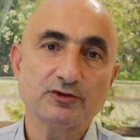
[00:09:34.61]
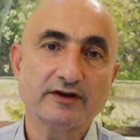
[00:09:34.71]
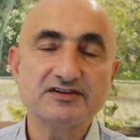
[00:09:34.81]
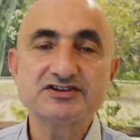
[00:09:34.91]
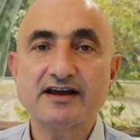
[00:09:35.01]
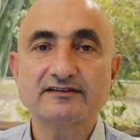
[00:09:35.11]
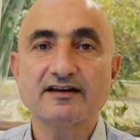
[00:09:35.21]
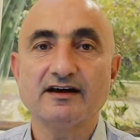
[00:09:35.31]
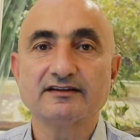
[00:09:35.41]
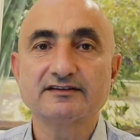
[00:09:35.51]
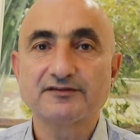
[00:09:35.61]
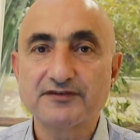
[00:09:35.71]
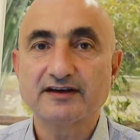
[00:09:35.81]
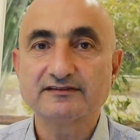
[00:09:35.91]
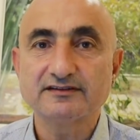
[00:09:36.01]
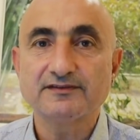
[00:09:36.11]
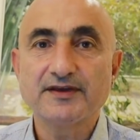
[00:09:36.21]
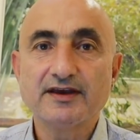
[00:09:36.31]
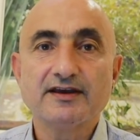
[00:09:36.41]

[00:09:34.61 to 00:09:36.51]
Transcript: üreticilerden aldığı fiyatın